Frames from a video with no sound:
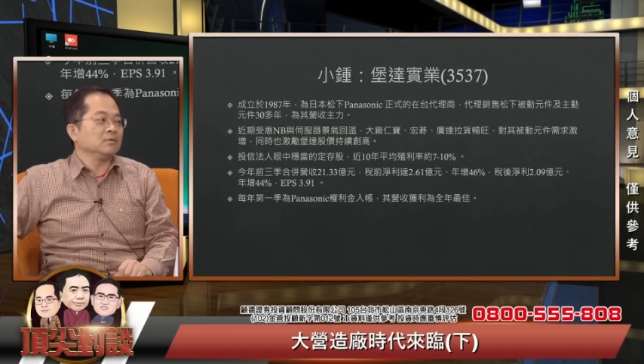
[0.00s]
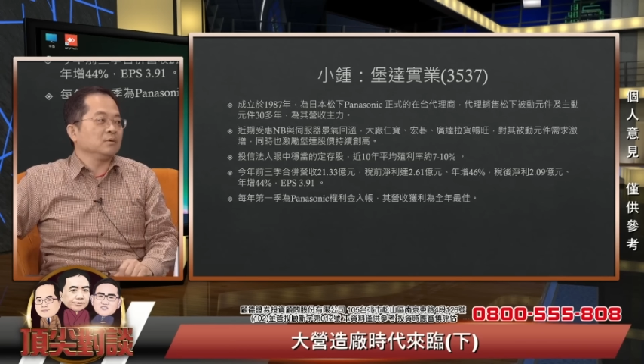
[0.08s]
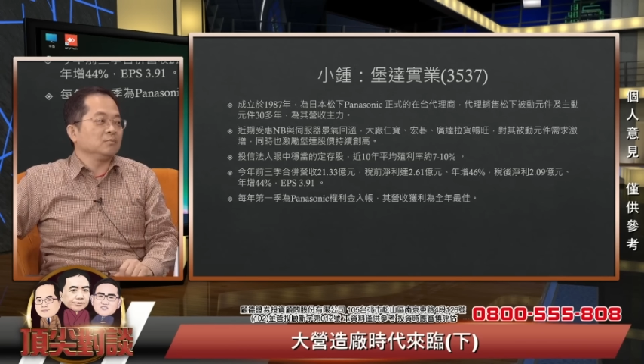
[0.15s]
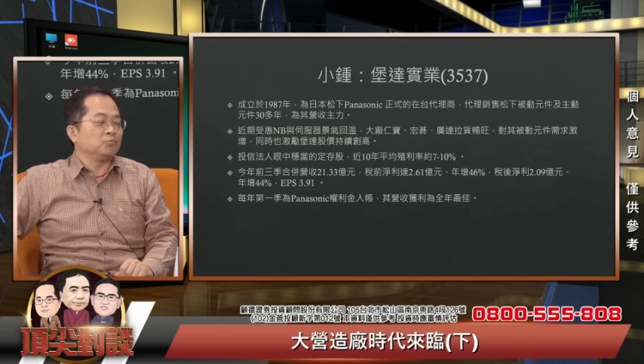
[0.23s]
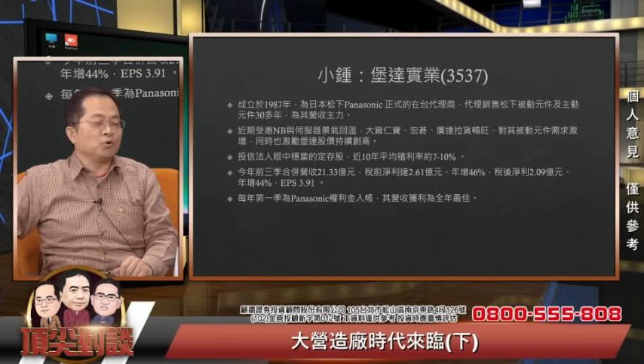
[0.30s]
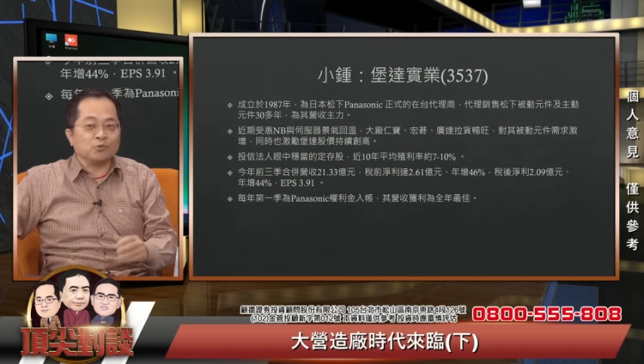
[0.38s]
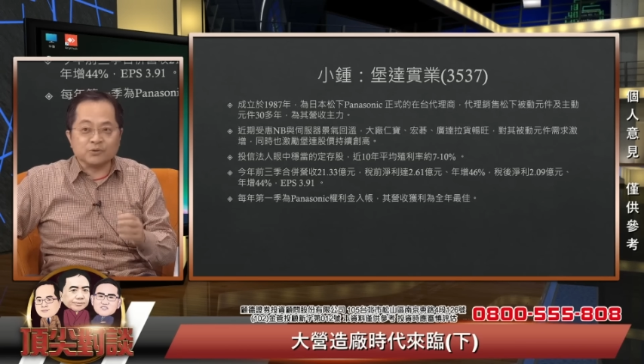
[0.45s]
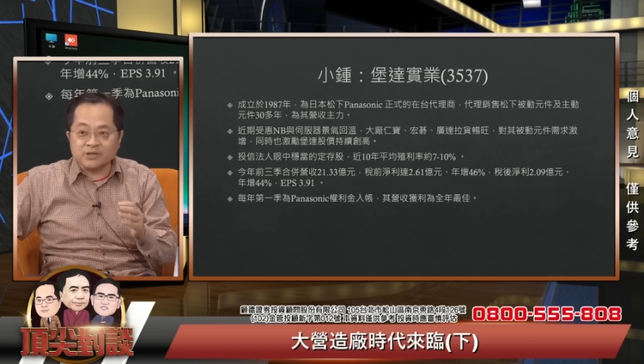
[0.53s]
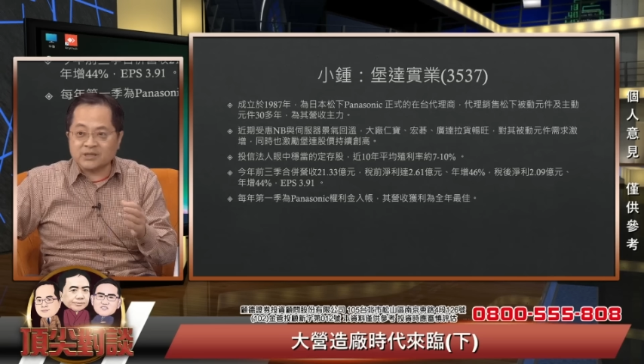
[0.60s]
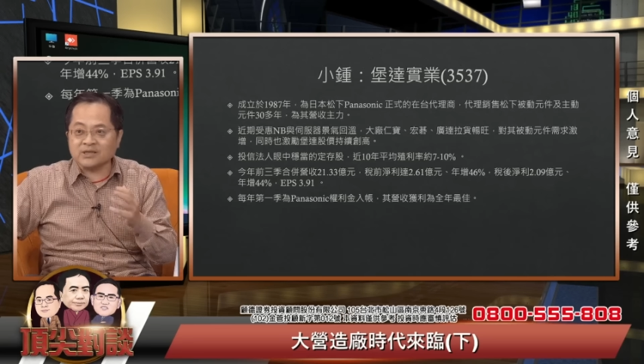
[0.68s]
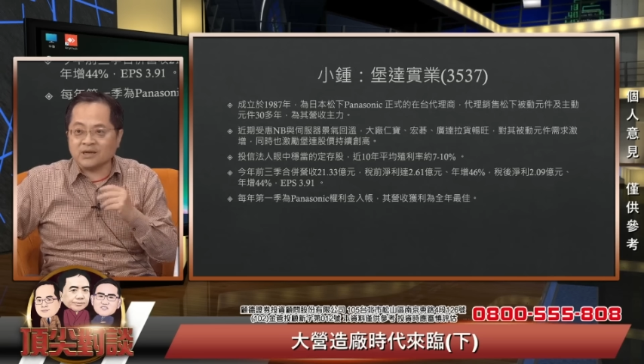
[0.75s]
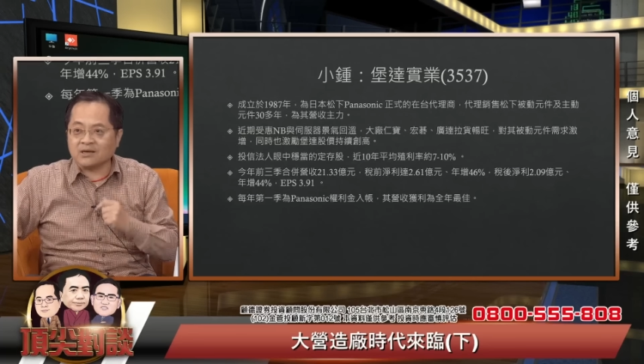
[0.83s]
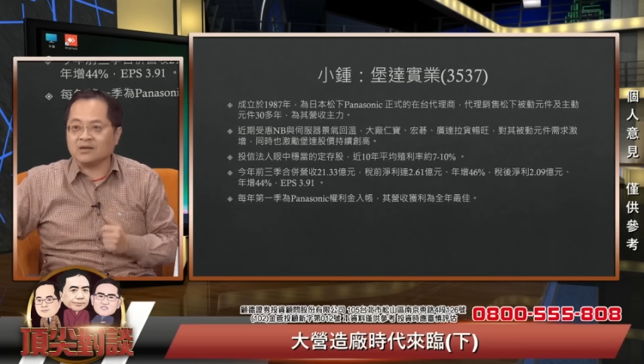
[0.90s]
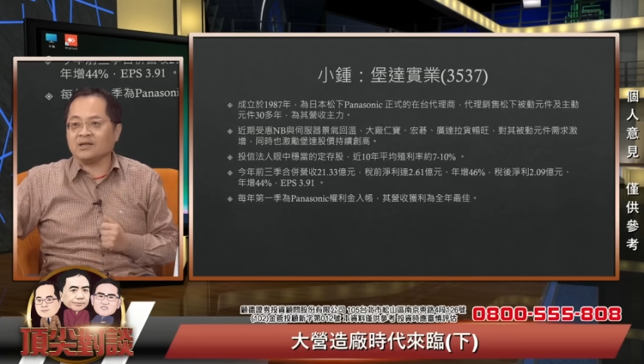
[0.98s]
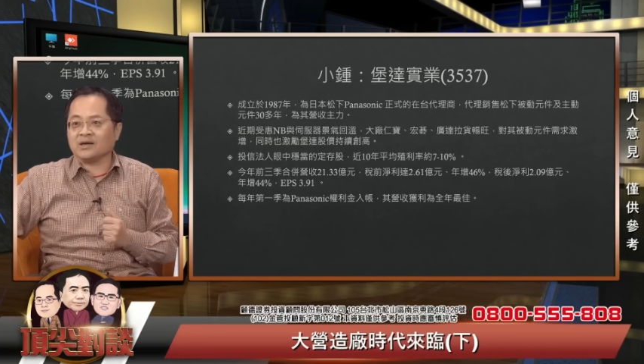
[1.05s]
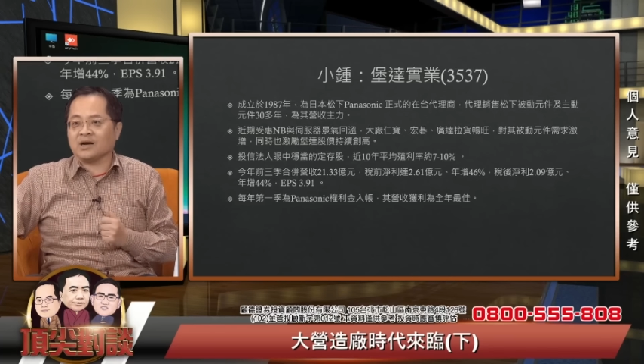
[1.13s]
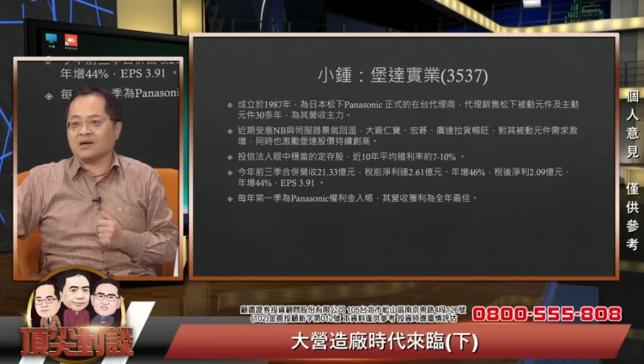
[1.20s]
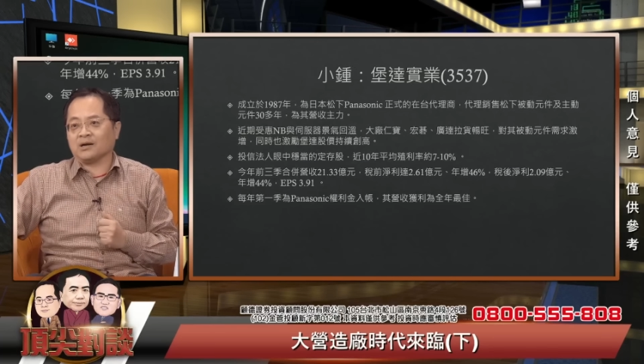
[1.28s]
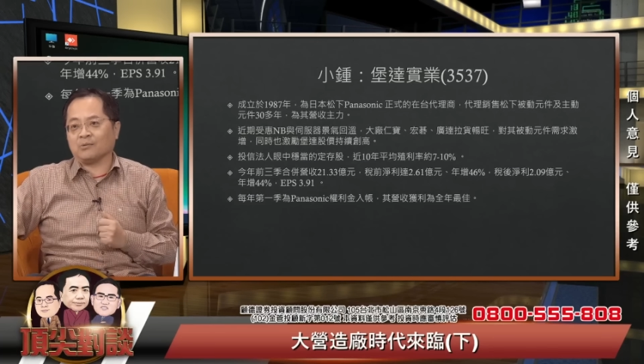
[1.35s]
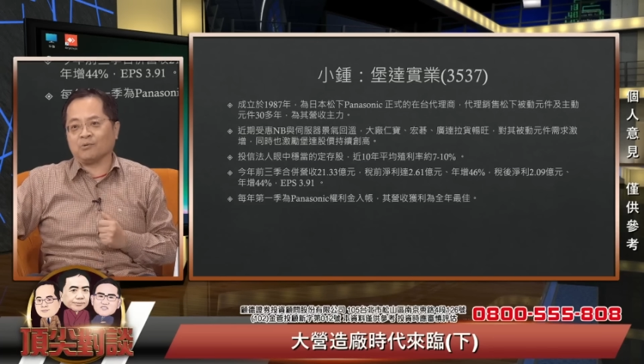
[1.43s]
不过五十四也很厉害
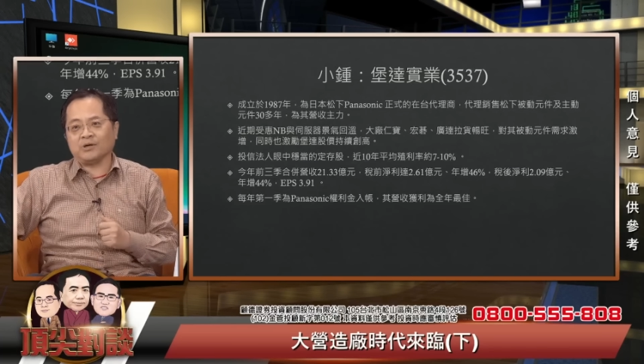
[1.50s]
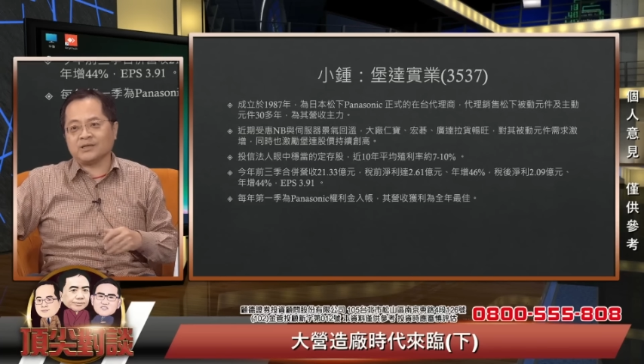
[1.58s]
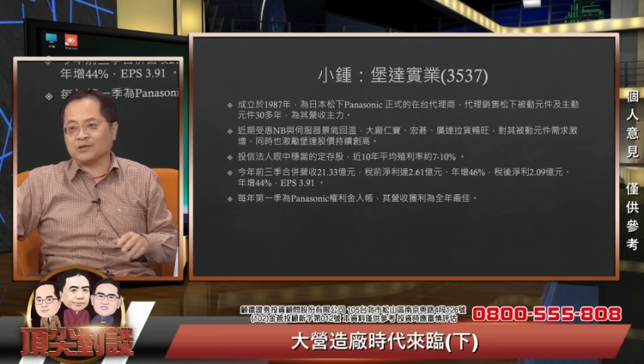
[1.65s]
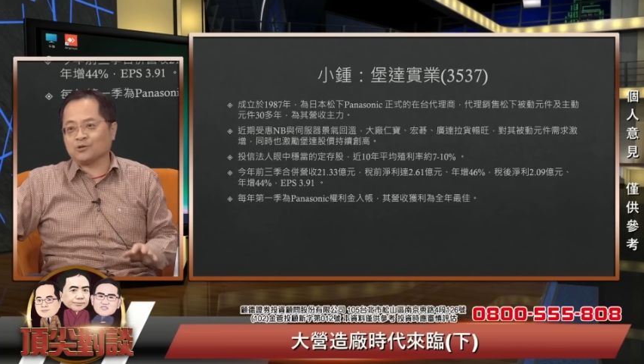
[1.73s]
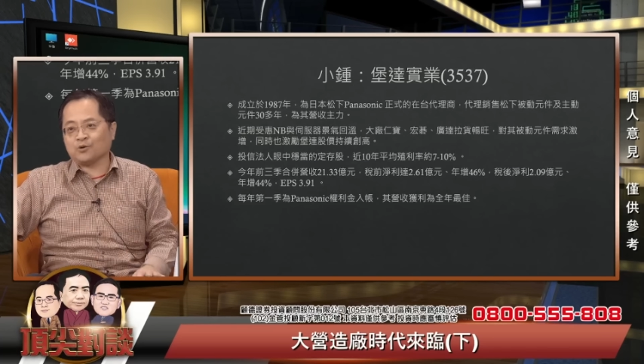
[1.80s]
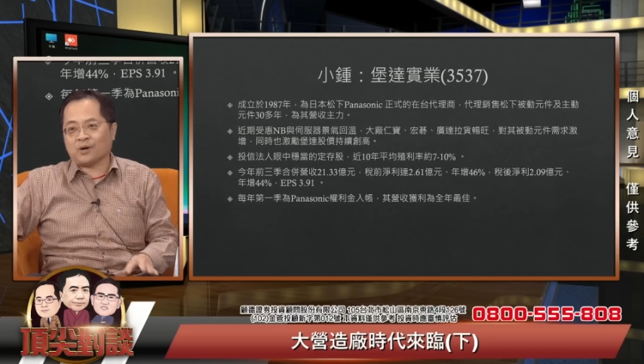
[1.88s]
了，我印象中华